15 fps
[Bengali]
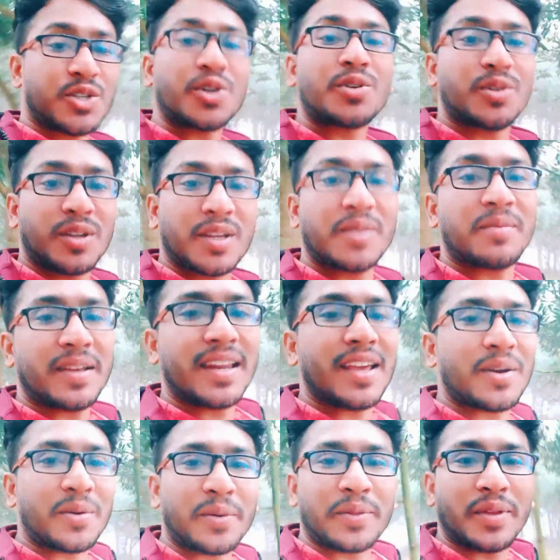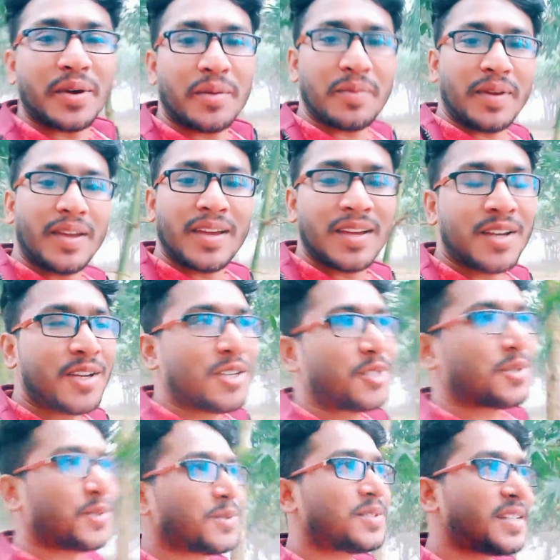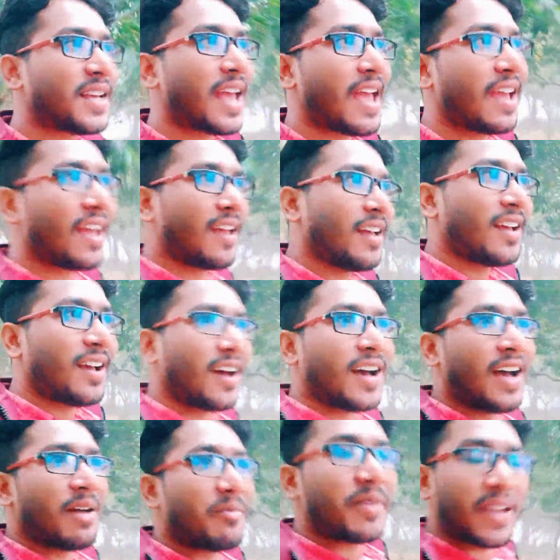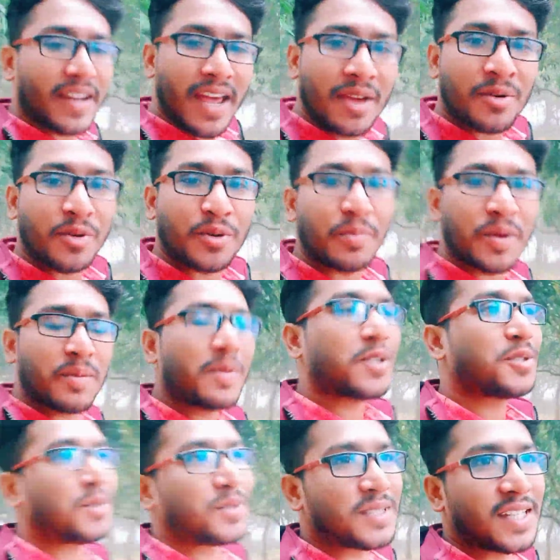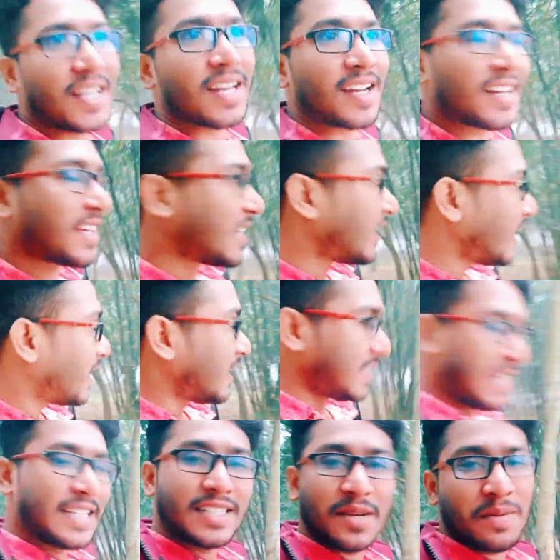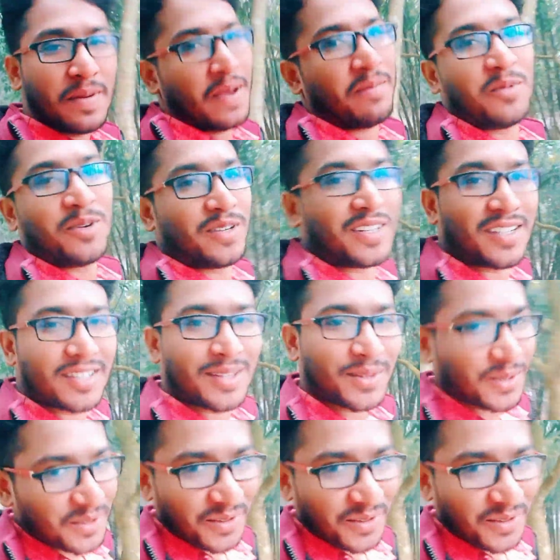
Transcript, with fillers: সকলকে মিলেই করতে হবে শুধু যে মেয়েরাই করবে বা শুধু ছেলেরাই দিয়ে যাবে এমনটা কিন্তু